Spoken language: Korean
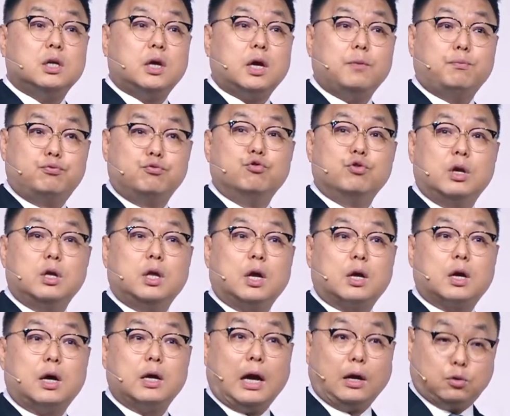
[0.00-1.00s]
게
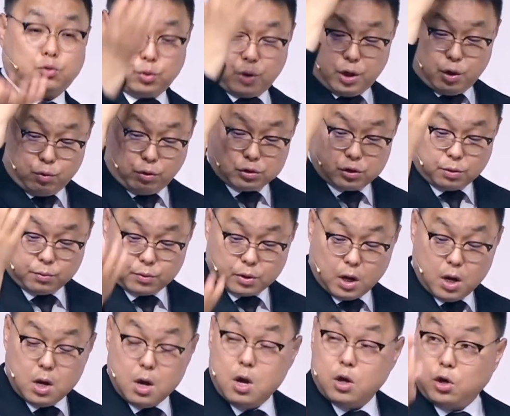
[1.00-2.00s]
부흥이니까. 약속이 이루어진 거예요.
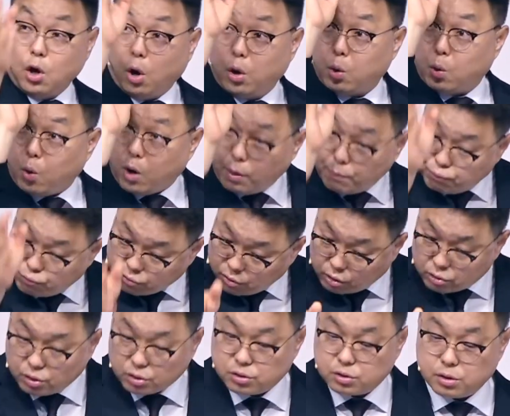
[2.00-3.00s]
여리고가
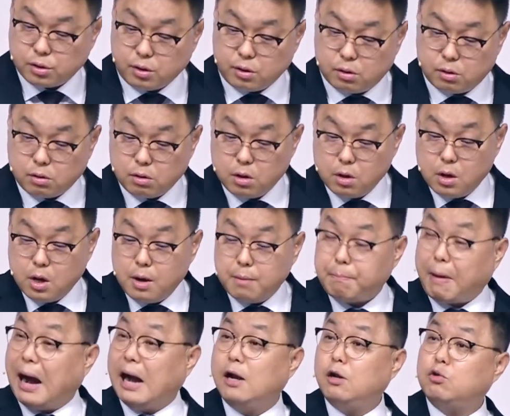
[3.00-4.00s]
무너졌어요.
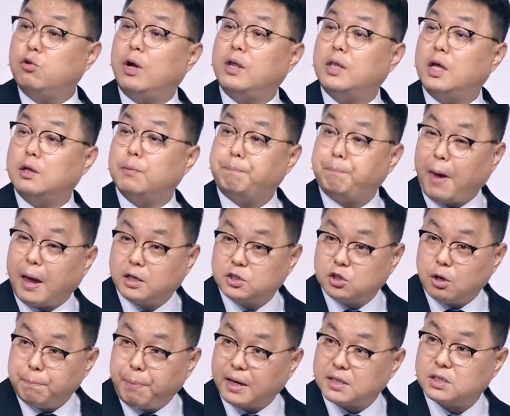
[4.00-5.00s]
말도 안 되는
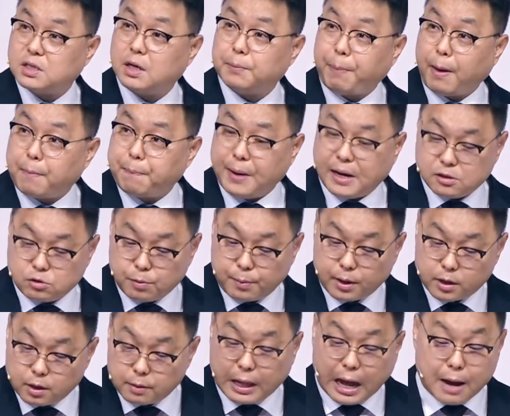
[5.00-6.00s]
백전백패할
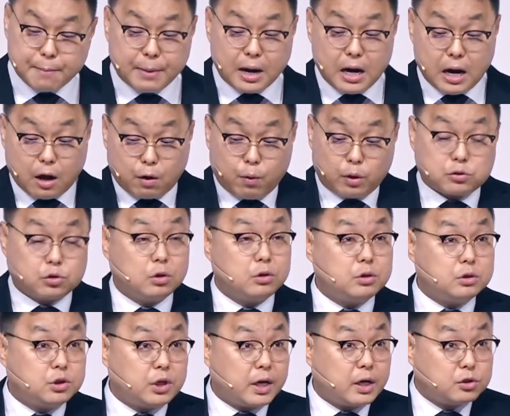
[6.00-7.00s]
수밖에 없는 아말렉과
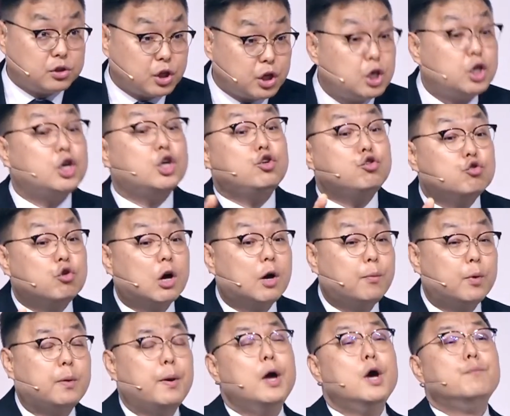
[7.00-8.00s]
전쟁에서 이긴 이유가
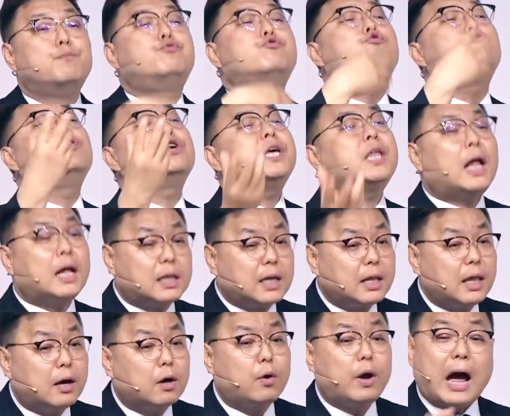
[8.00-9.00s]
뭐냐면 부흥이
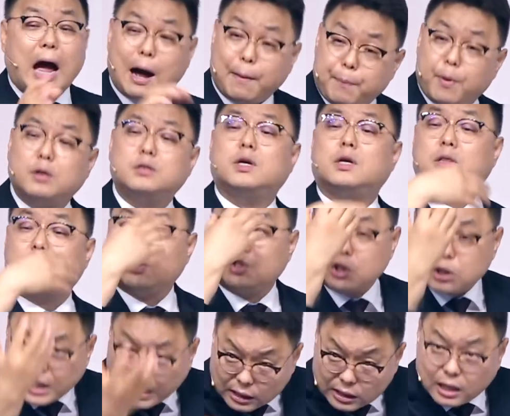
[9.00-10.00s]
나타난 거예요. 아버지의
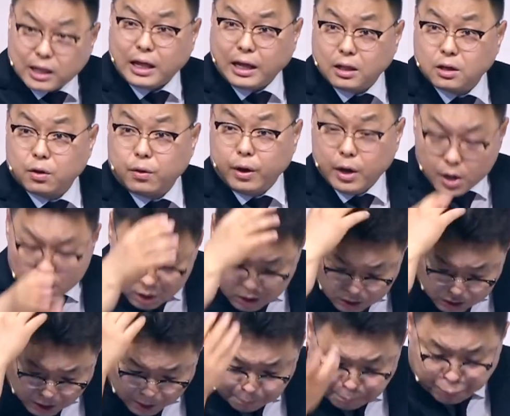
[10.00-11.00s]
뜻이 나타난 거예요.
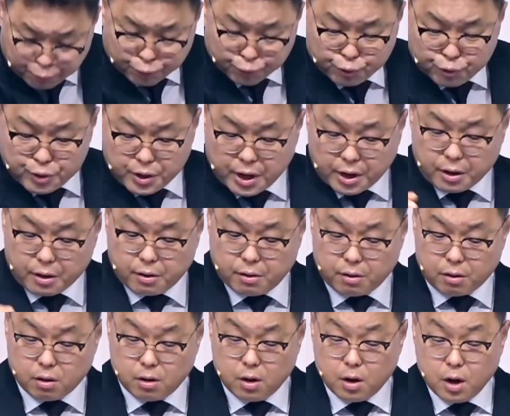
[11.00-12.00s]
그게
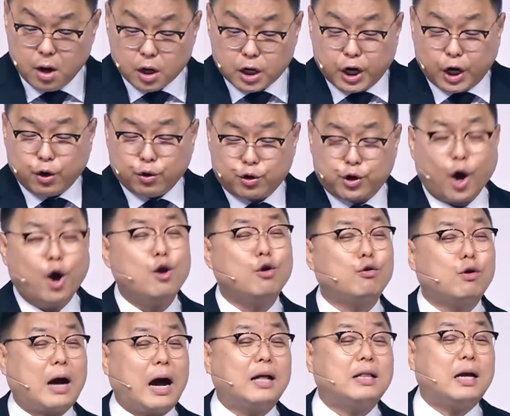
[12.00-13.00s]
부흥이에요. 그리고
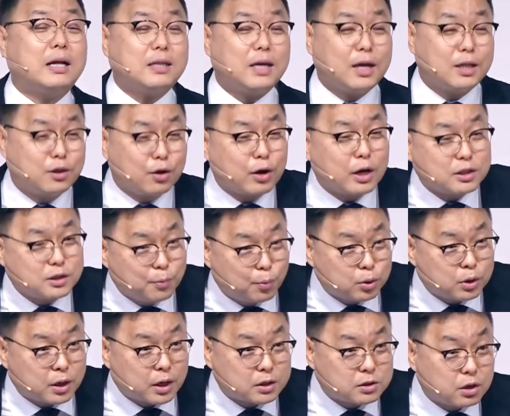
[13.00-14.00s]
결국 가나안 땅에 들어갔어요? 못
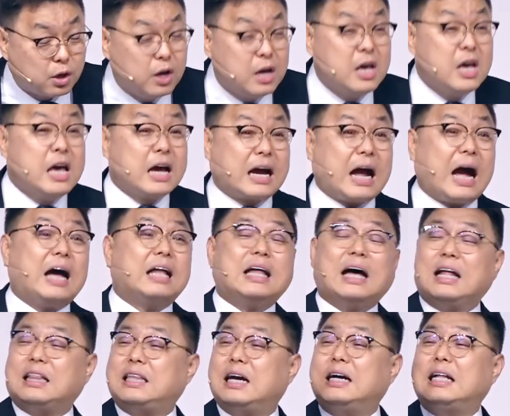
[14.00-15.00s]
들어갔어요?
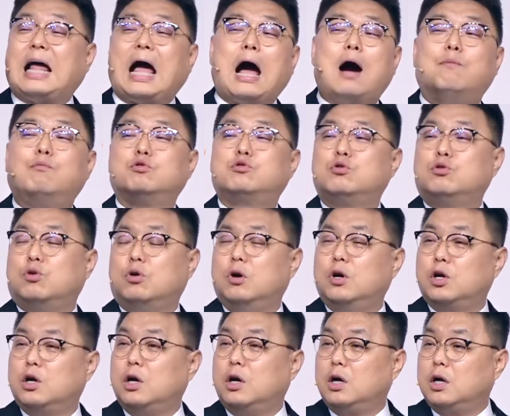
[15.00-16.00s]
가나안 땅은 아무도
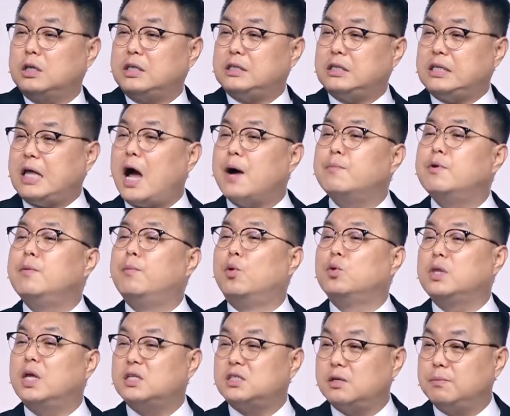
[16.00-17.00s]
탐을 못
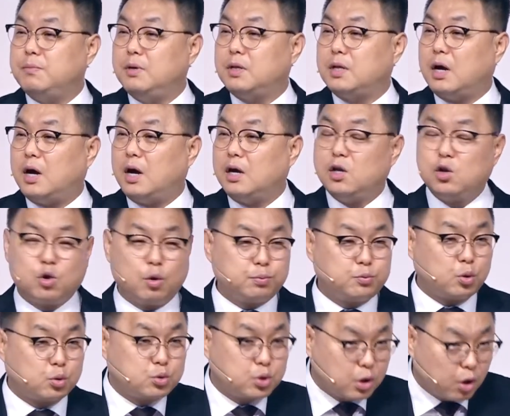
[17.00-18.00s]
냈습니다. 일곱
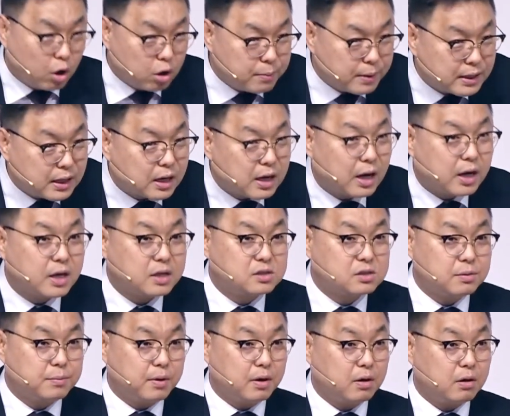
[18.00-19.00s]
족속이 얼마나
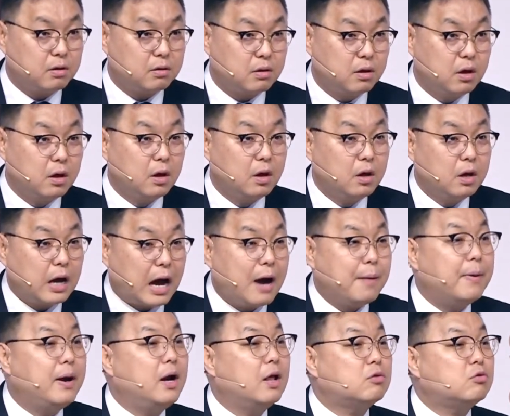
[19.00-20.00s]
강했으면.
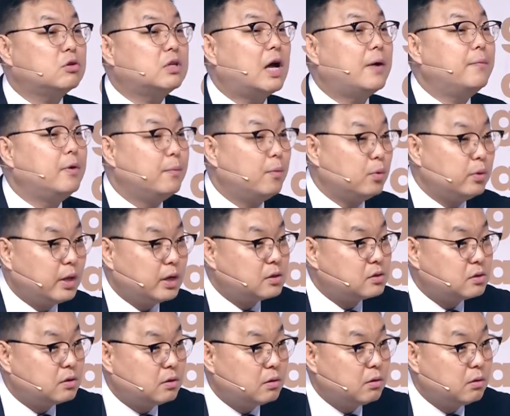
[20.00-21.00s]
아말렉도 탐을 못
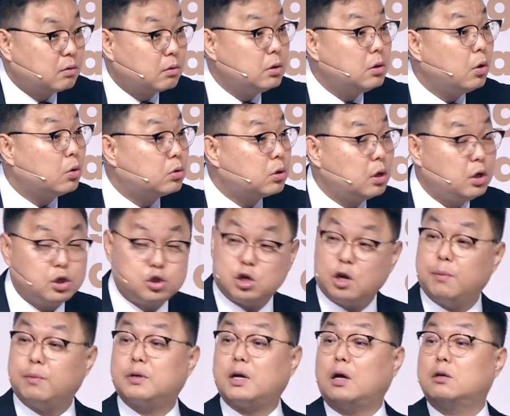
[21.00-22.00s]
냈어. 근데 어떻게
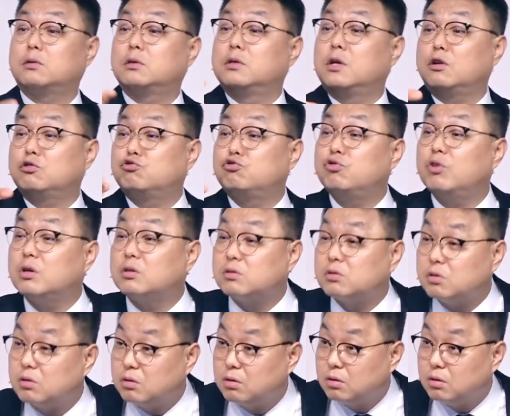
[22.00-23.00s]
이스라엘 가서 그냥 취했어.